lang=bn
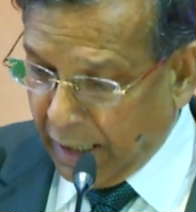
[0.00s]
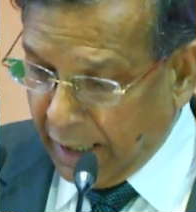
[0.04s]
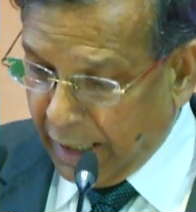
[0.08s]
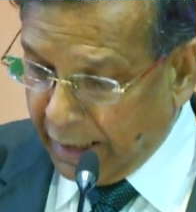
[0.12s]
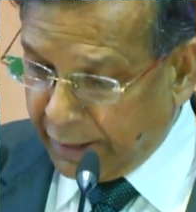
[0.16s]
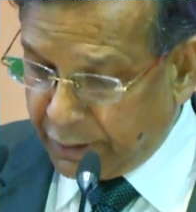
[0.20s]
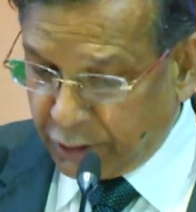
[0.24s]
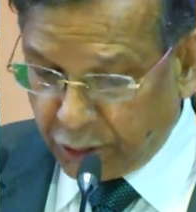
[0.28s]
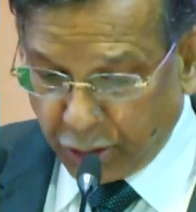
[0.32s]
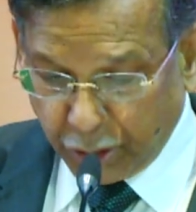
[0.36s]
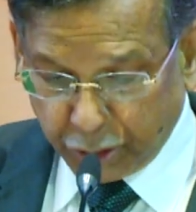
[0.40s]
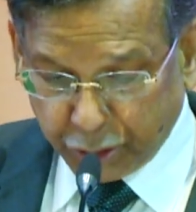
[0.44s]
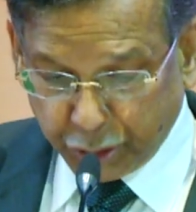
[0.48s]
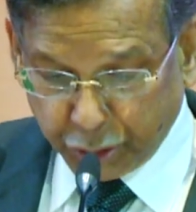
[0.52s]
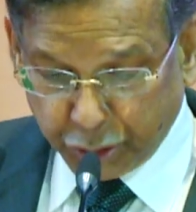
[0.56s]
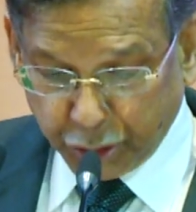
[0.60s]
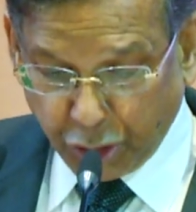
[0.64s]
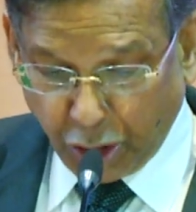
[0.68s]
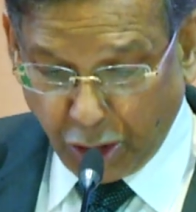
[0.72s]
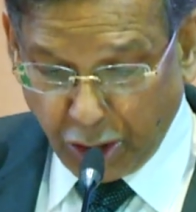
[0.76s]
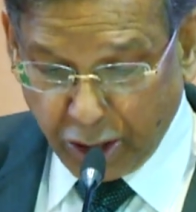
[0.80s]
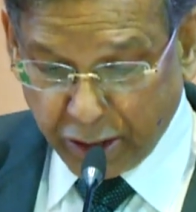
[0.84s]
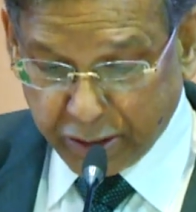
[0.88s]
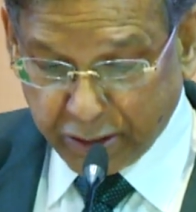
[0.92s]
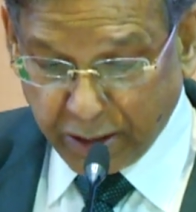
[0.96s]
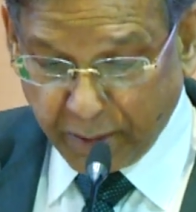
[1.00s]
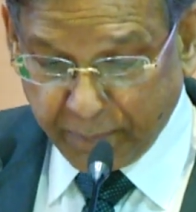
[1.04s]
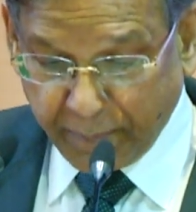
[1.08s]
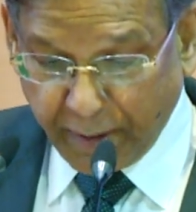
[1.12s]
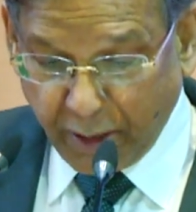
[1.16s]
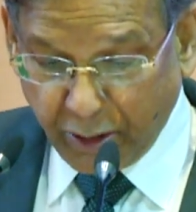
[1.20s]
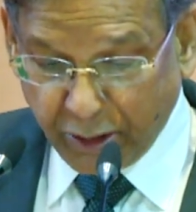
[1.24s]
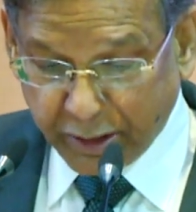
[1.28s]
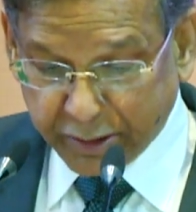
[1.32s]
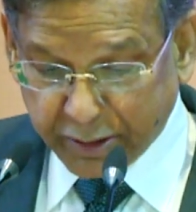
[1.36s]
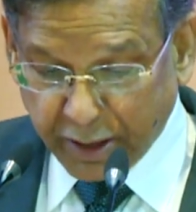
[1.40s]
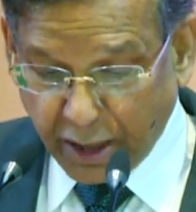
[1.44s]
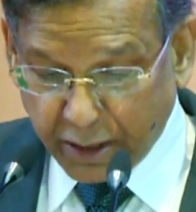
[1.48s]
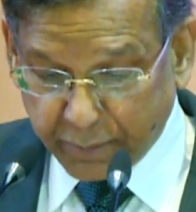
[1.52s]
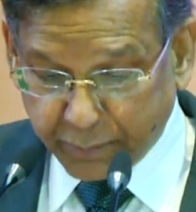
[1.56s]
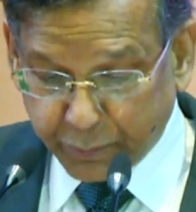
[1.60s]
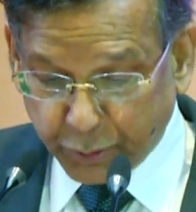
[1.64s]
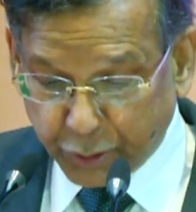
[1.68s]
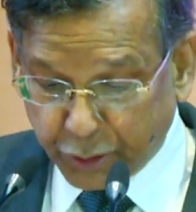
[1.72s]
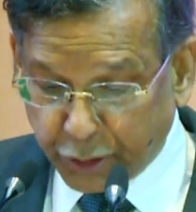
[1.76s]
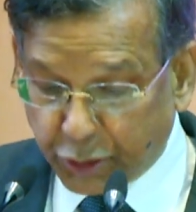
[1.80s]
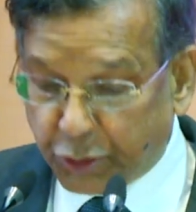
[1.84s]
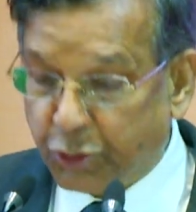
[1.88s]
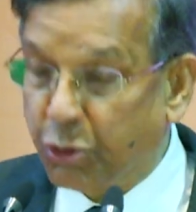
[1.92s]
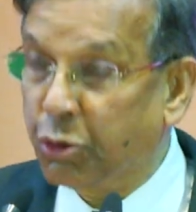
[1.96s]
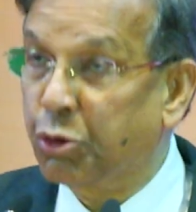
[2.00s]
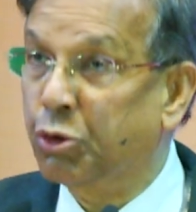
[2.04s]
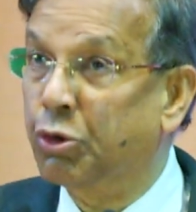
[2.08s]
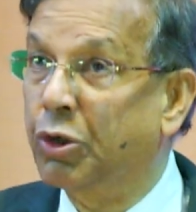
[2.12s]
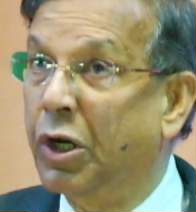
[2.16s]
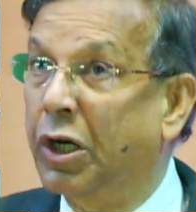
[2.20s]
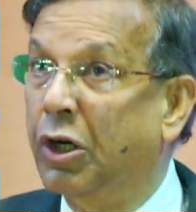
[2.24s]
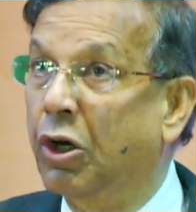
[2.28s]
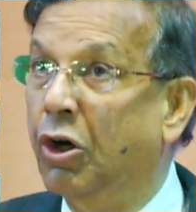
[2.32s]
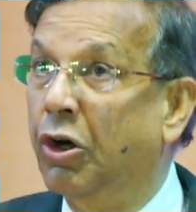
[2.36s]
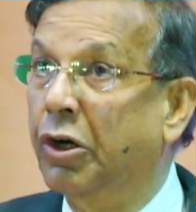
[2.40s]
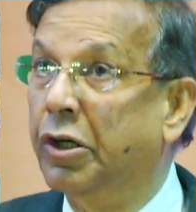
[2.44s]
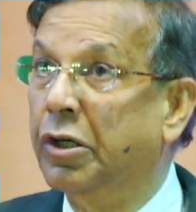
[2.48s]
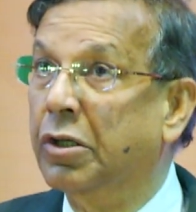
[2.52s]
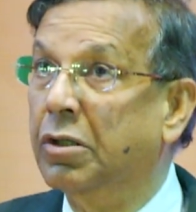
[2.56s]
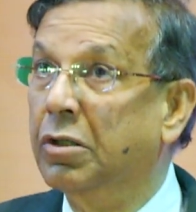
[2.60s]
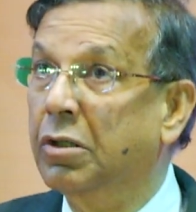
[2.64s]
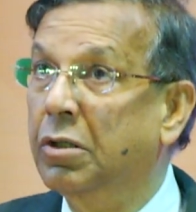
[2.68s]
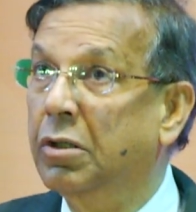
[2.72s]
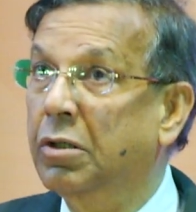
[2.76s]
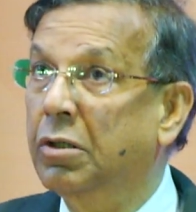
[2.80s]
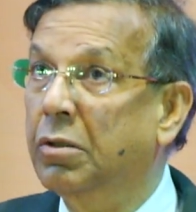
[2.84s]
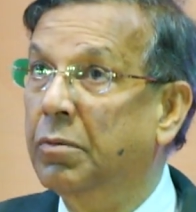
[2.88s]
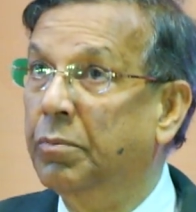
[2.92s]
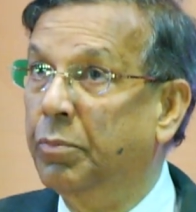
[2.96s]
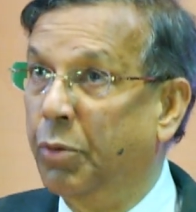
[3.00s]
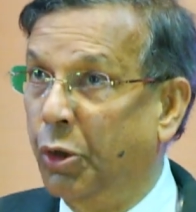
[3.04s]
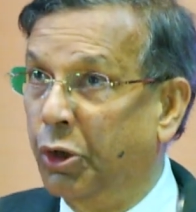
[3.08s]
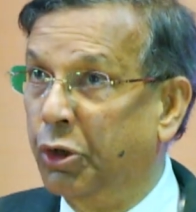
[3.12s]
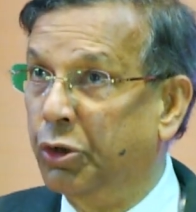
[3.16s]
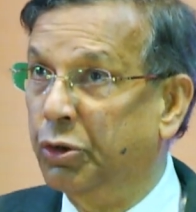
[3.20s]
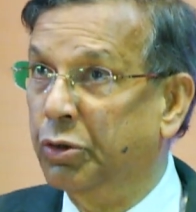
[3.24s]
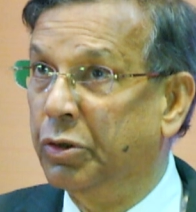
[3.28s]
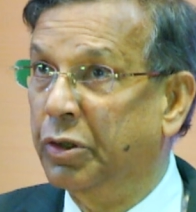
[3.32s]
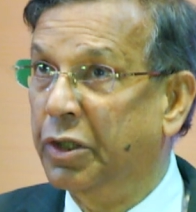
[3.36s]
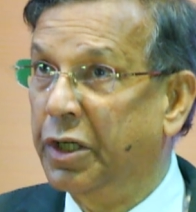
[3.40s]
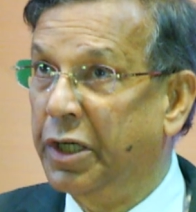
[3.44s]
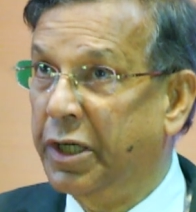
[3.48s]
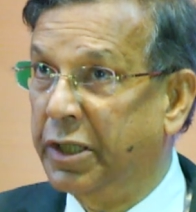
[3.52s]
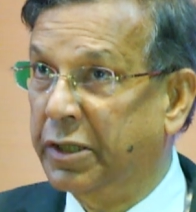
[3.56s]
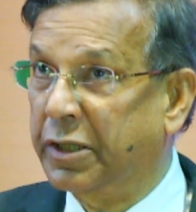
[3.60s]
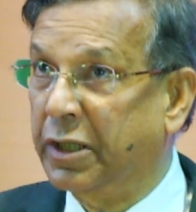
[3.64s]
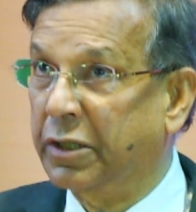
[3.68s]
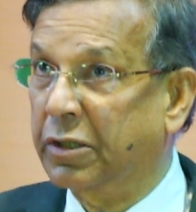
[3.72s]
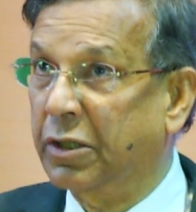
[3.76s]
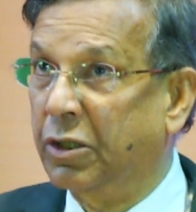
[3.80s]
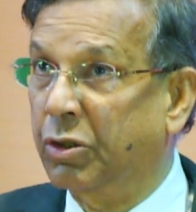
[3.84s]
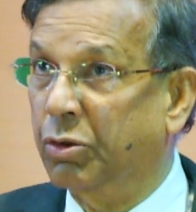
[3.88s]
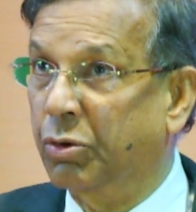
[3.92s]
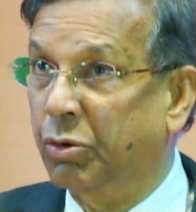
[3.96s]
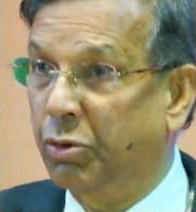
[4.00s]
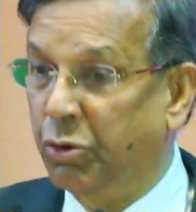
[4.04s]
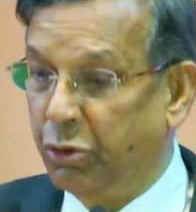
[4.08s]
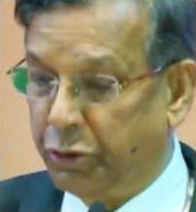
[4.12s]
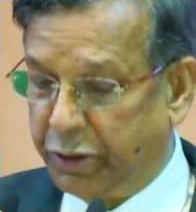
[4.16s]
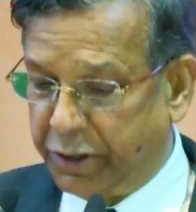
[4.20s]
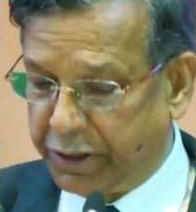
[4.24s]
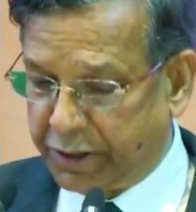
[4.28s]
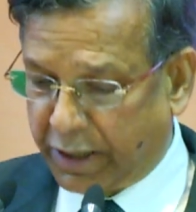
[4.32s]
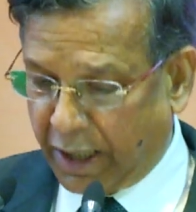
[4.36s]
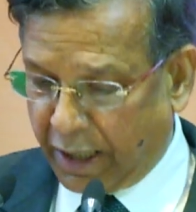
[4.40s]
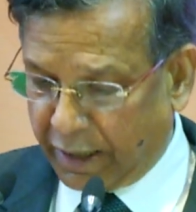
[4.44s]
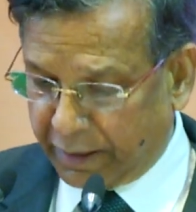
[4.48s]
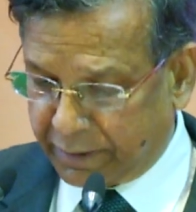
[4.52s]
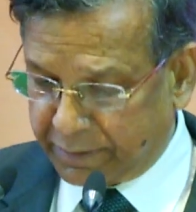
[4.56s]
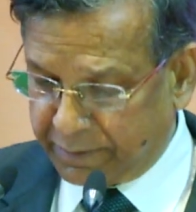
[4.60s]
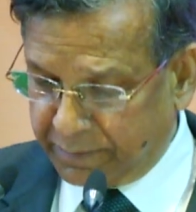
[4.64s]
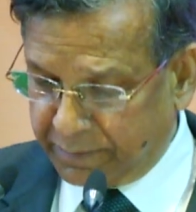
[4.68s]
আইনগত সহায়তা পাওয়া তার প্রতি করুণা নয় বরং এটা তার অধিকার